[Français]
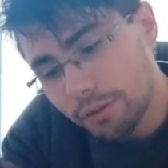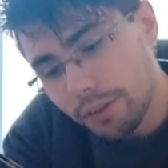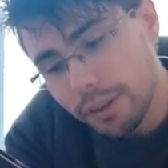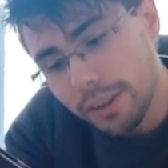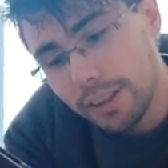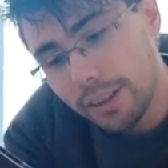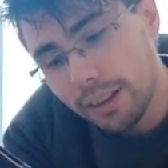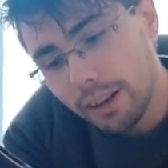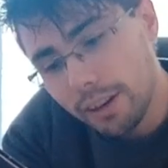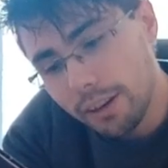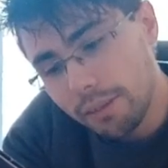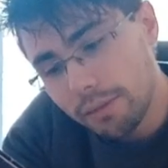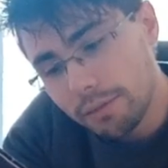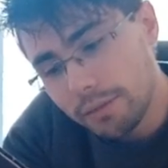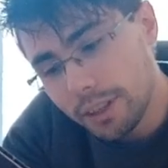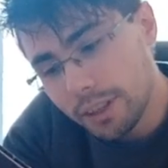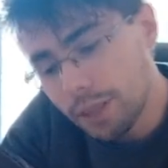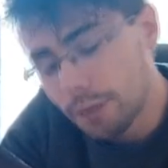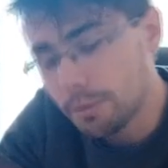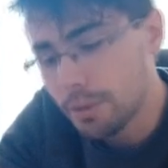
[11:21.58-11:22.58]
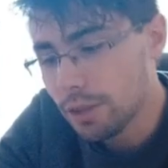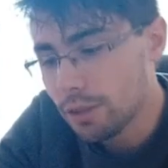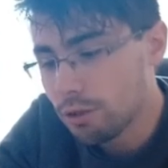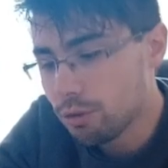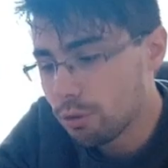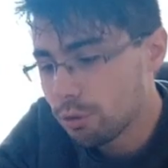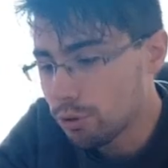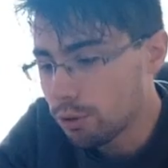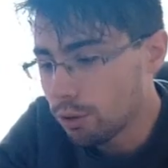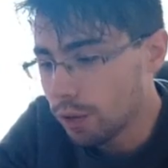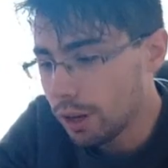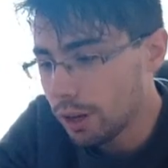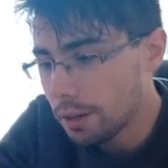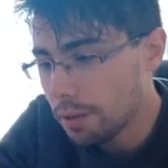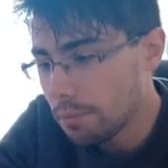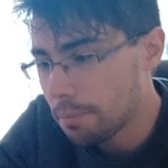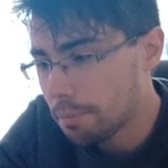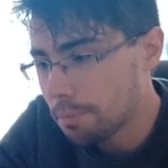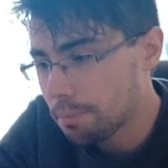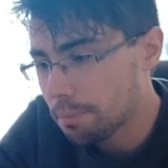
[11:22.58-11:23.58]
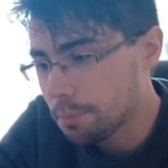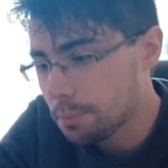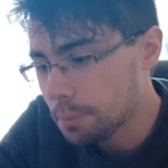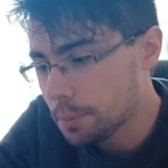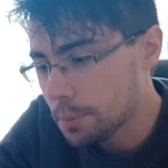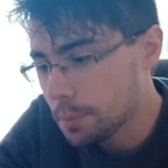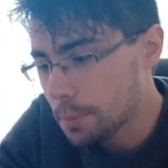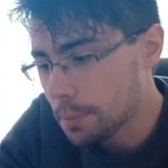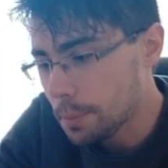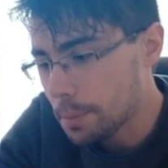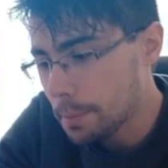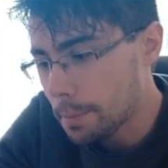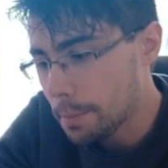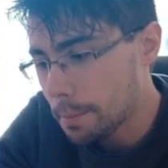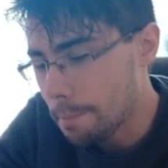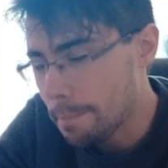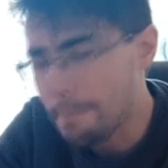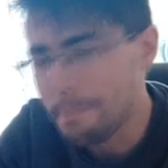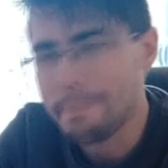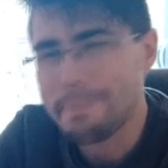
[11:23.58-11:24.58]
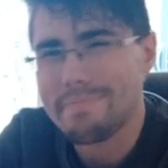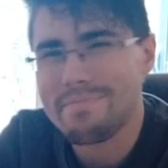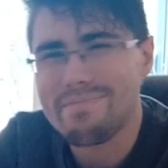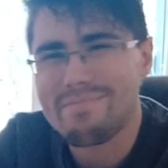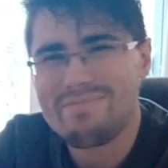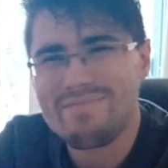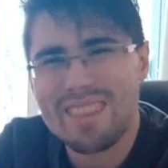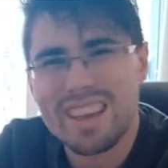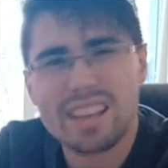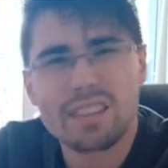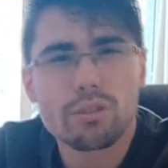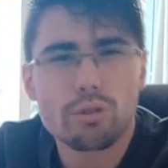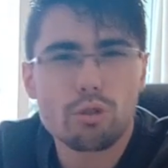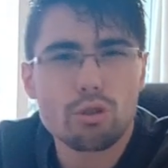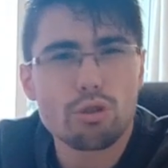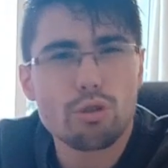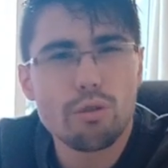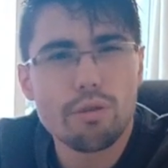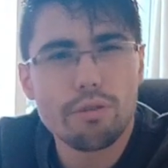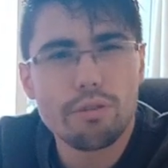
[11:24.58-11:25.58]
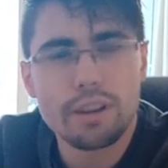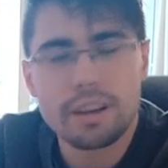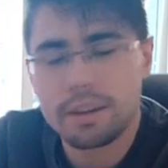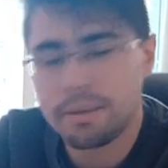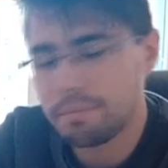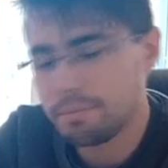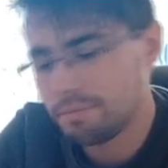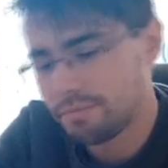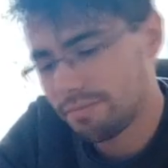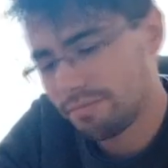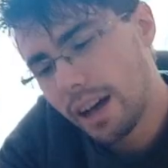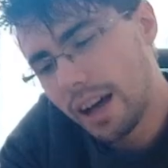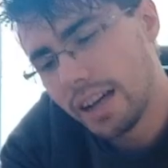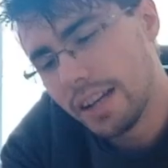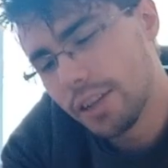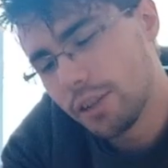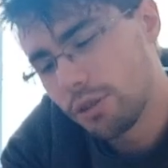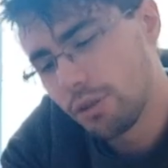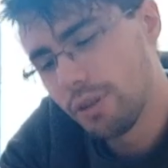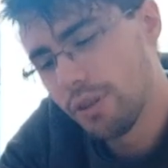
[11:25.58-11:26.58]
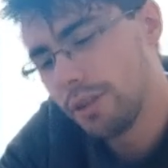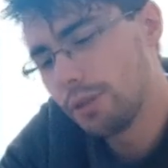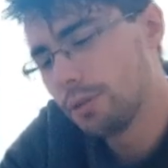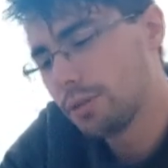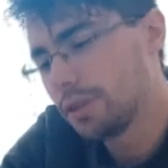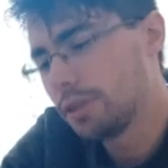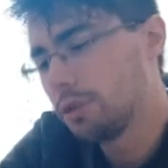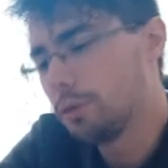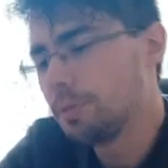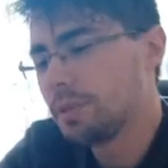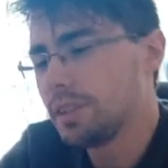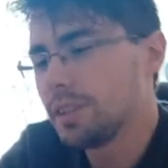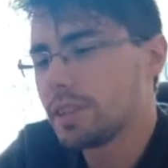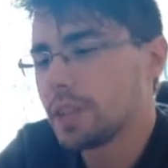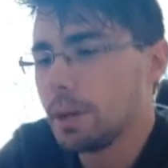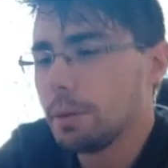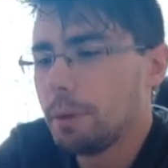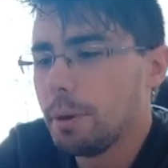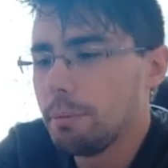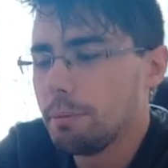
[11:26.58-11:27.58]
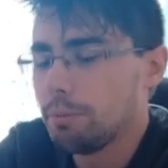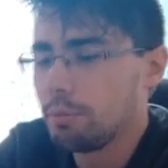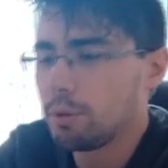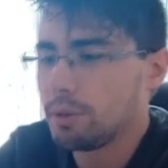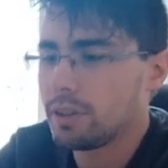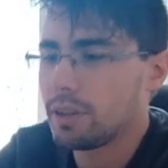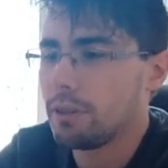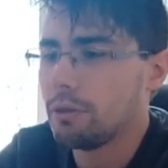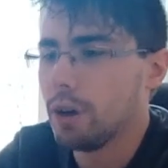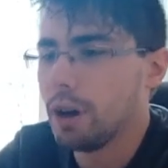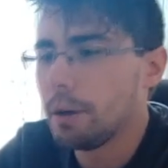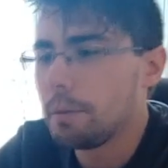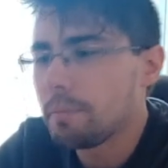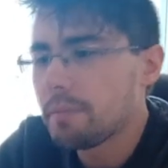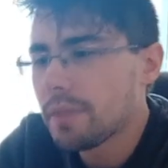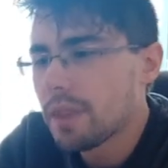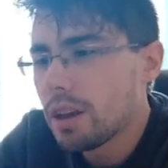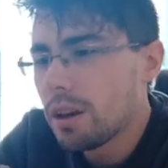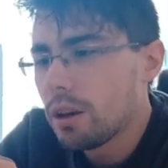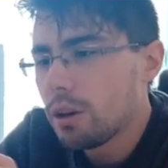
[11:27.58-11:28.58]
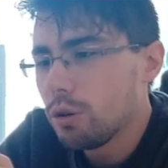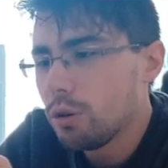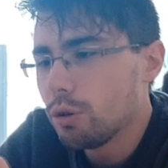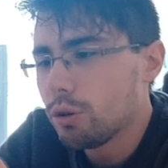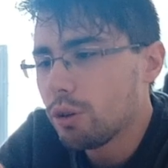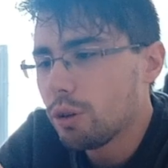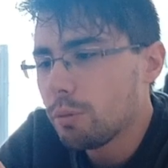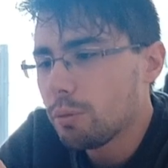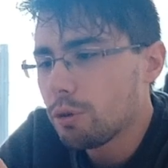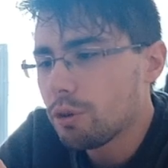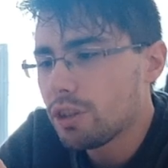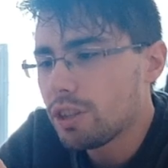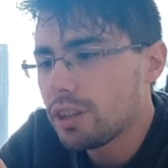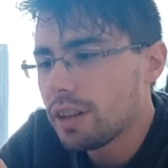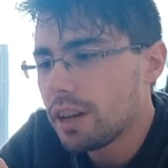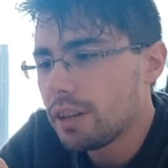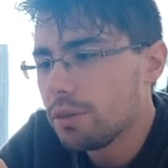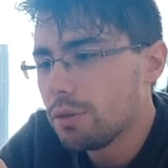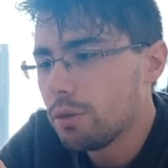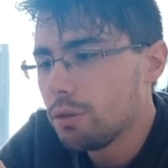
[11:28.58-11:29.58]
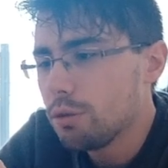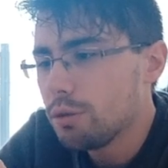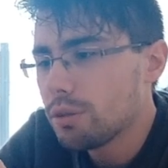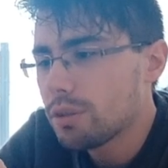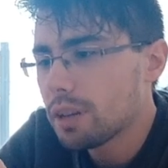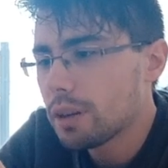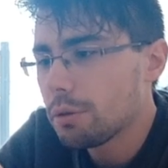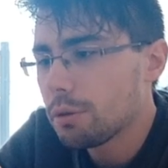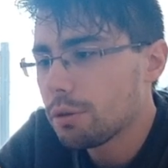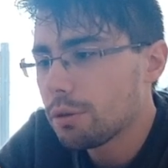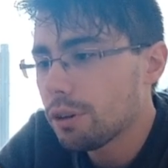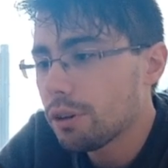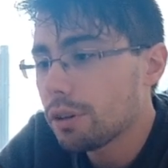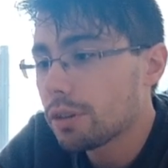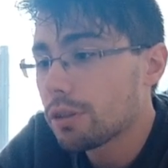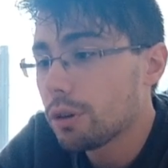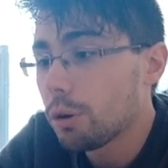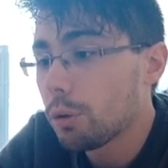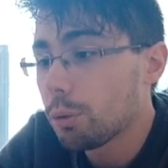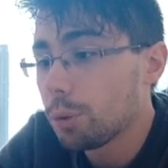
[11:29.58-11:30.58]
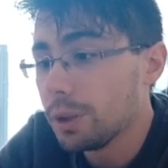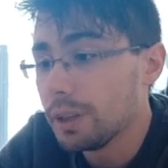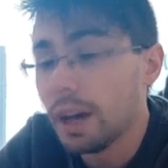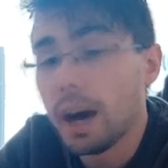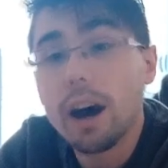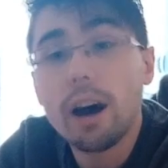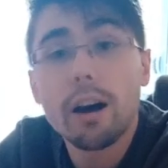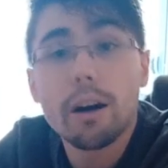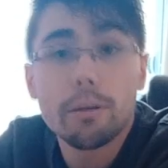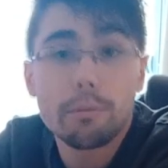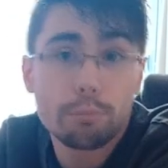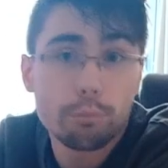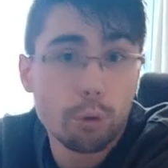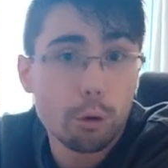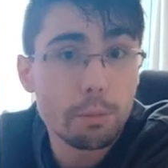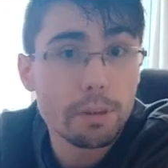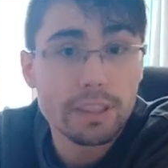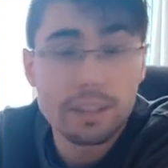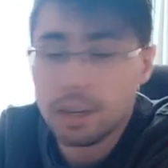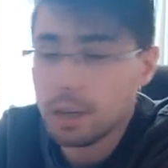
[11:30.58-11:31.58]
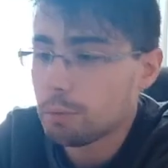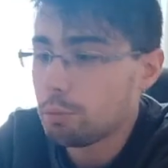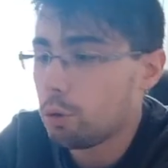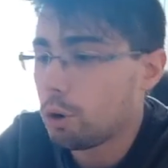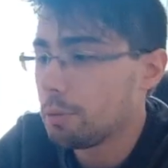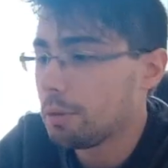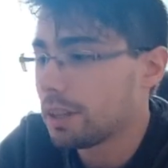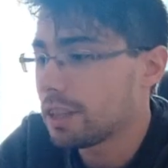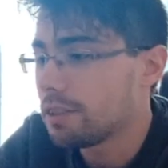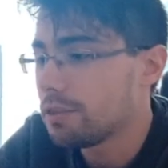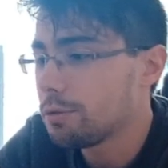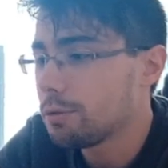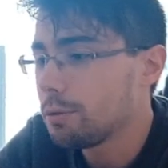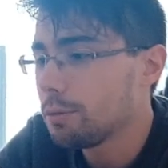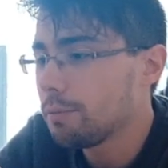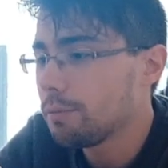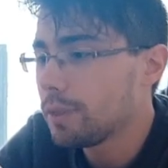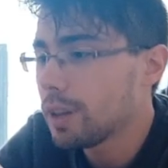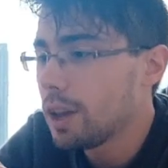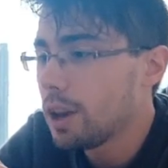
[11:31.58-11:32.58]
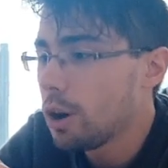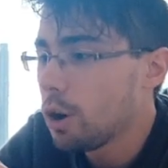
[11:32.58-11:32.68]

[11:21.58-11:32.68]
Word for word: en fait là, et comme ça je le saurais. Hmm, est-ce que je le fais Allez, je lis le synopsis quand même, pour savoir. Le temple Jedi de Luke Skywalker est en ruine. Ah, bon bah ça répond à ma question.